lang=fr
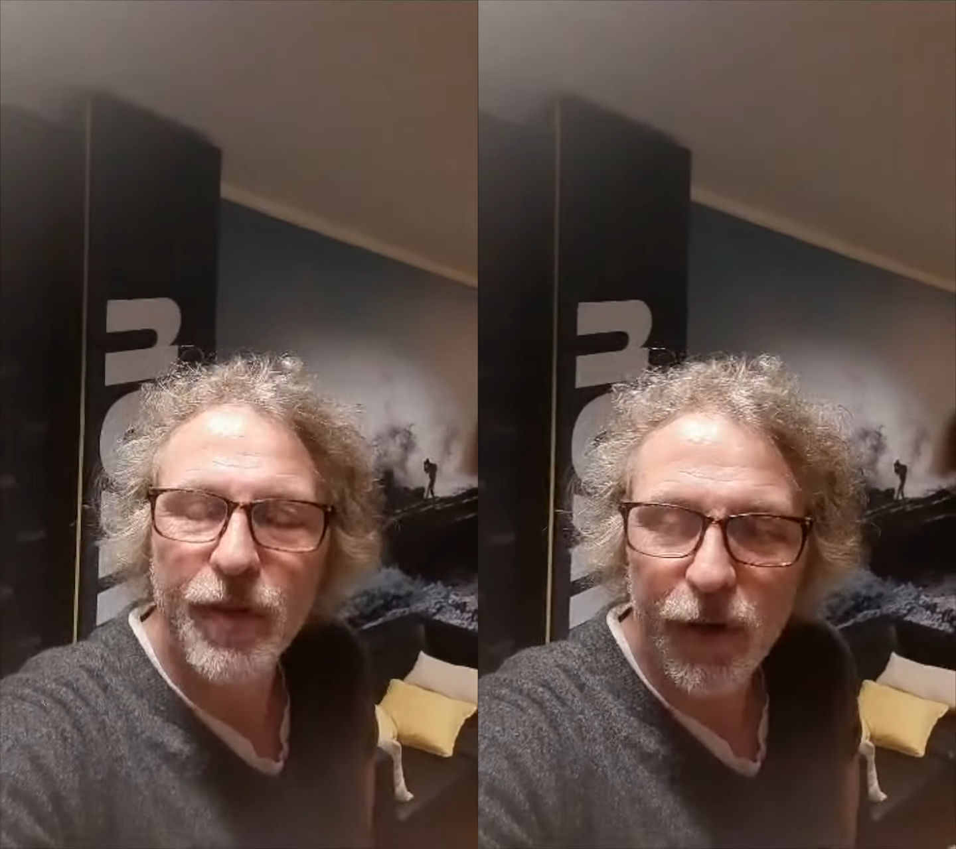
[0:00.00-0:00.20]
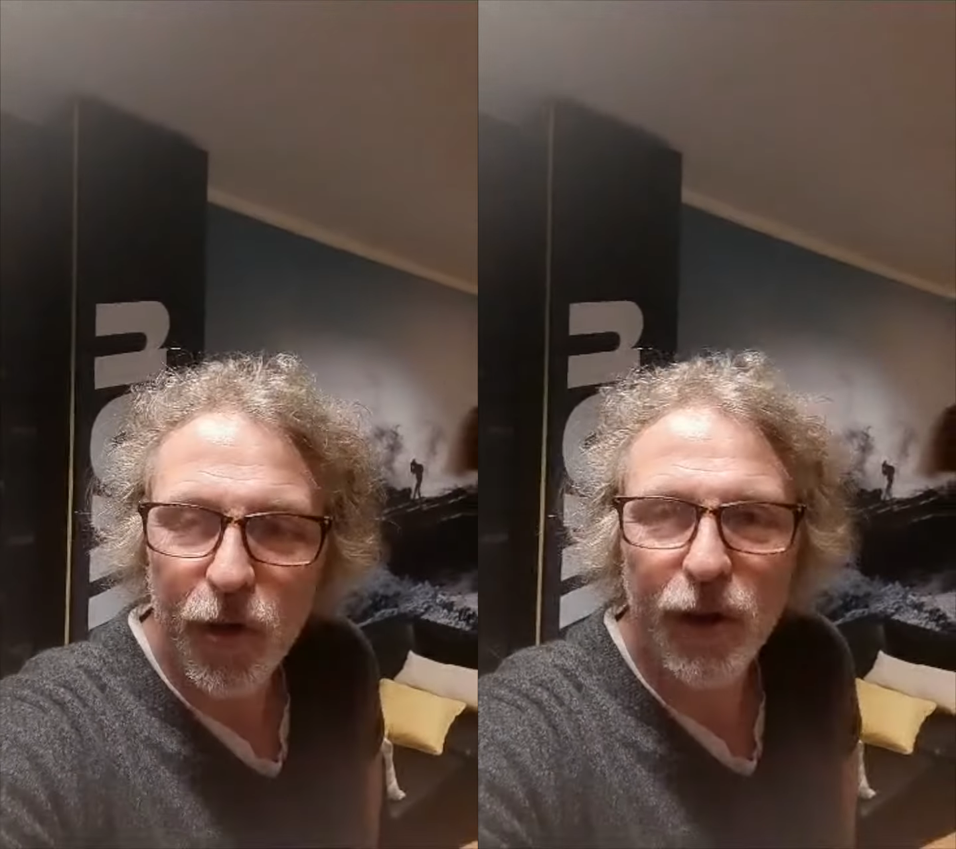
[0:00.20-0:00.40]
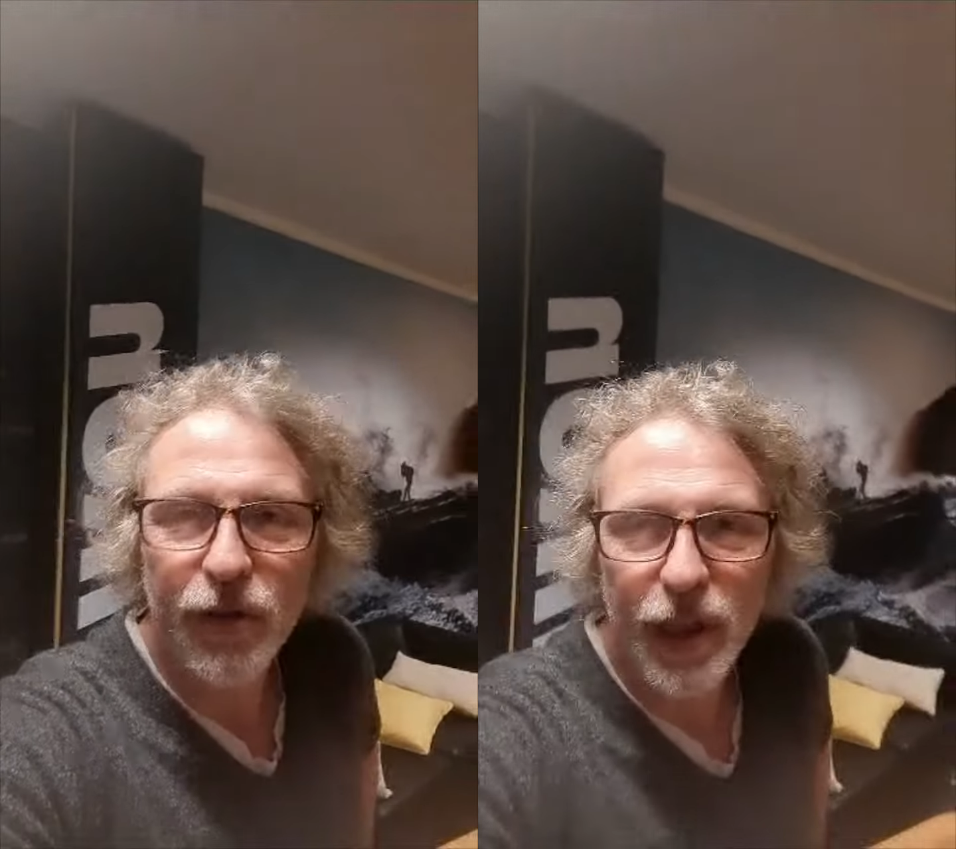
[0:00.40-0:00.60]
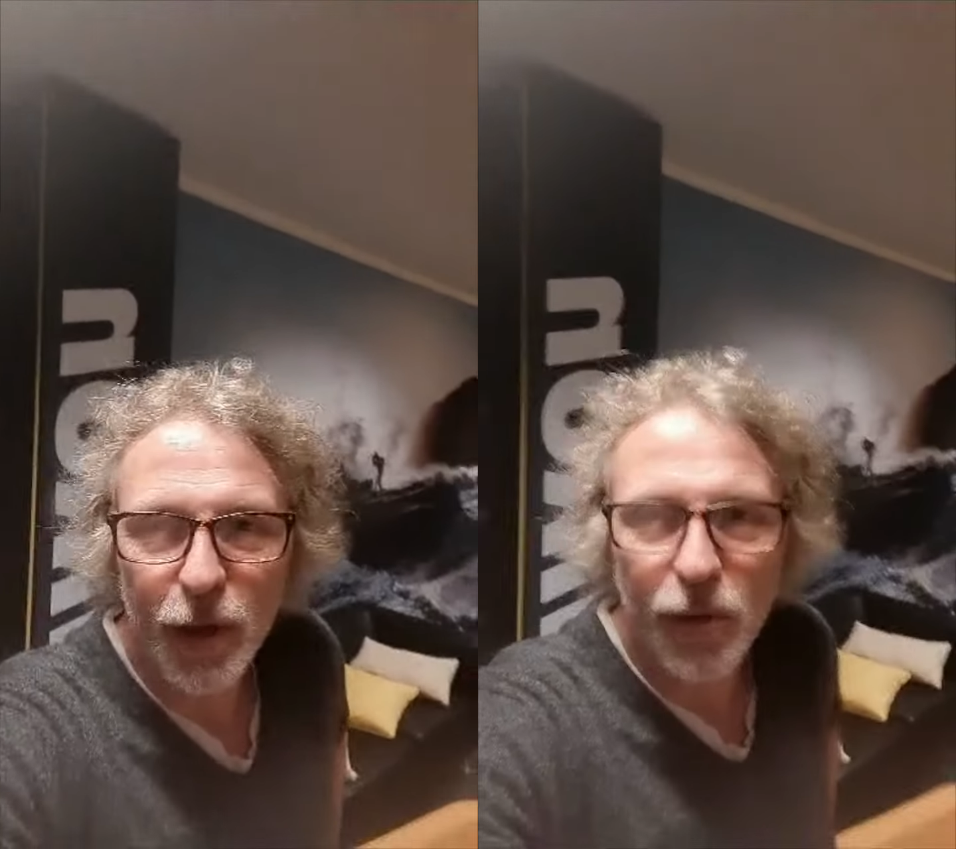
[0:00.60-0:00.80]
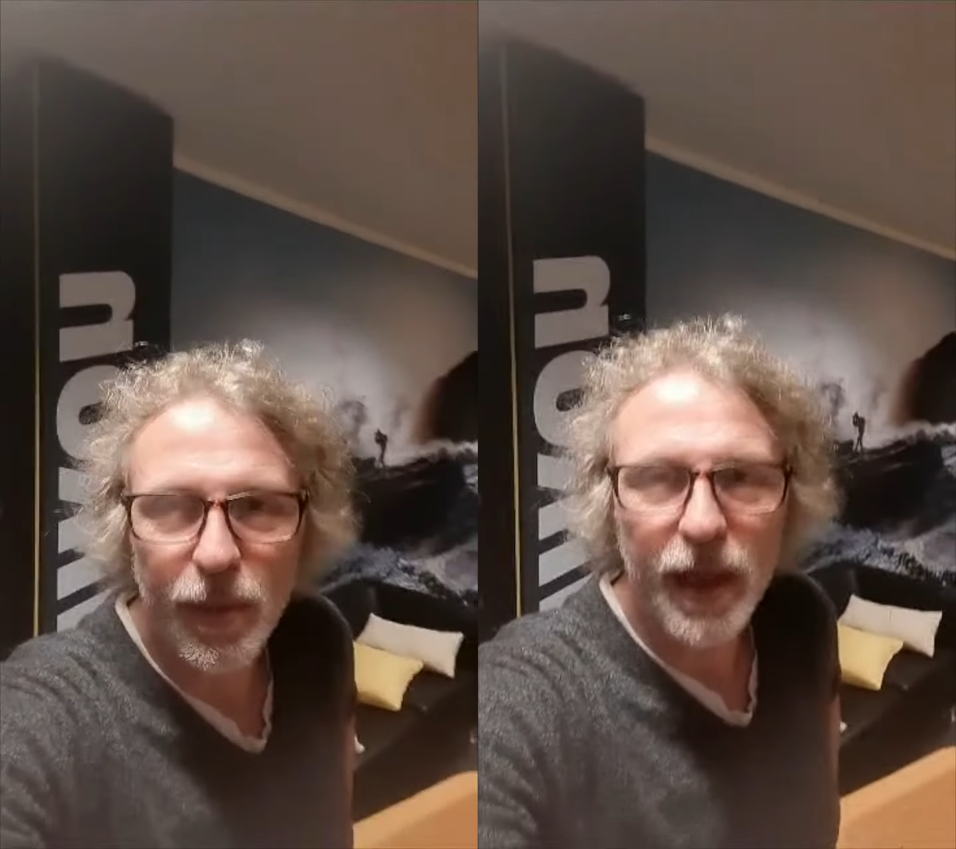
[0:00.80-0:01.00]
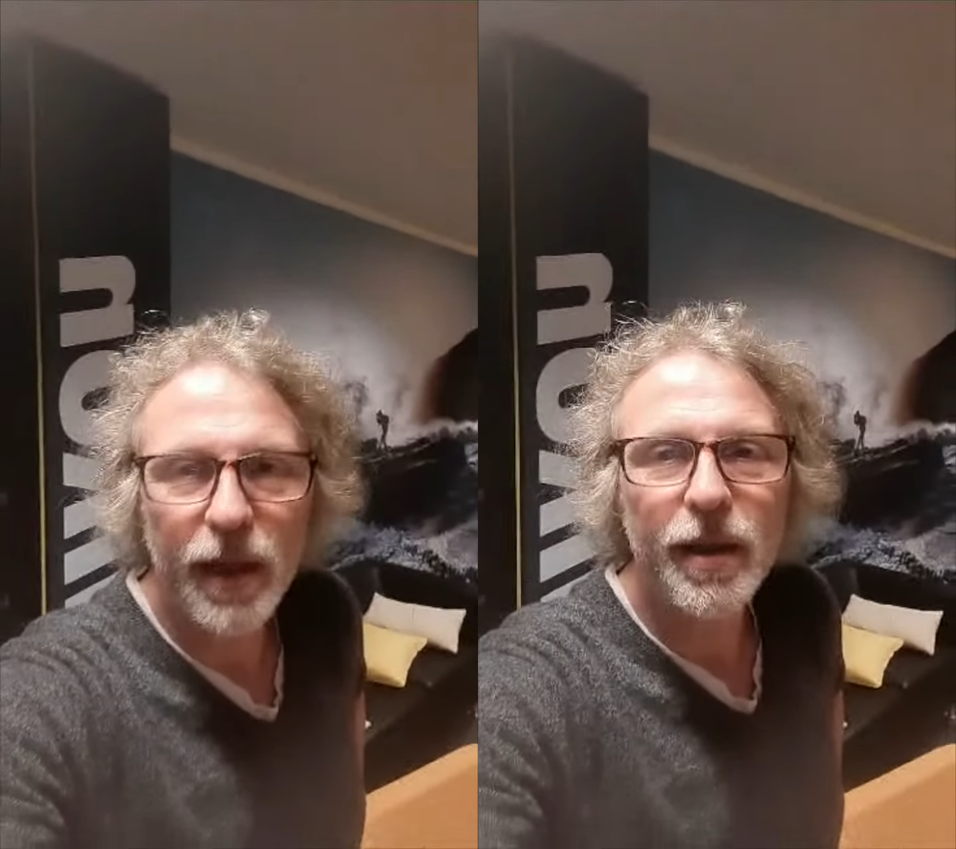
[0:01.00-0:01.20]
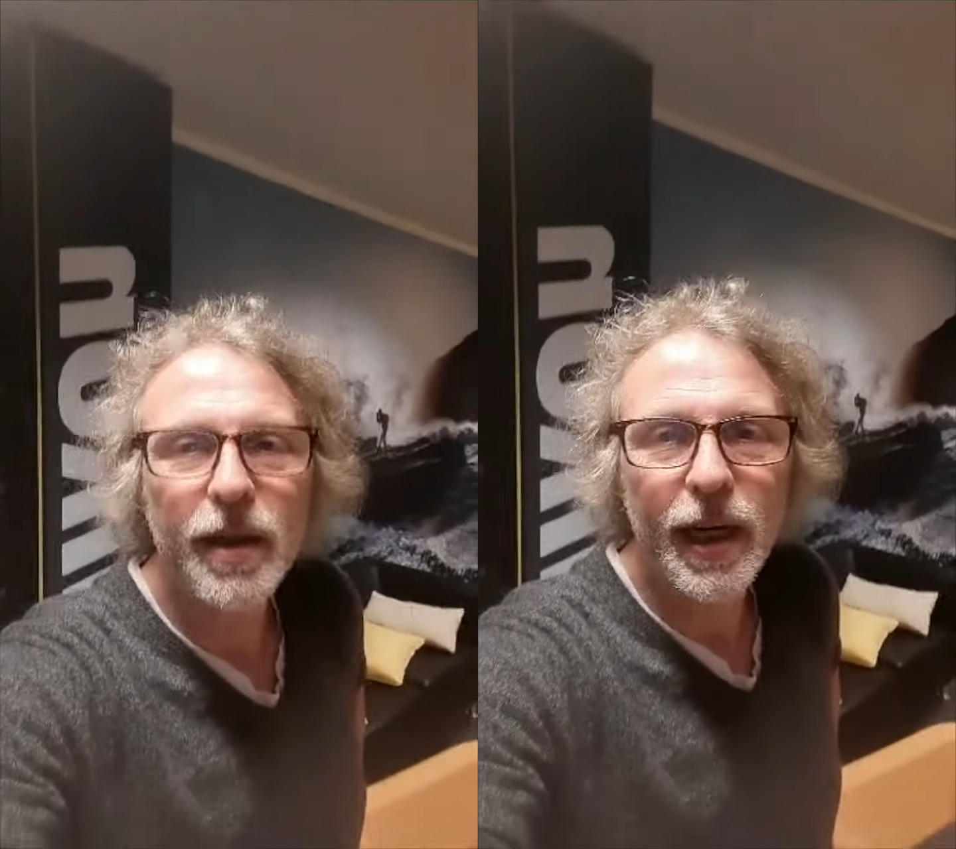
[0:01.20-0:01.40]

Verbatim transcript: vais vous revenir demain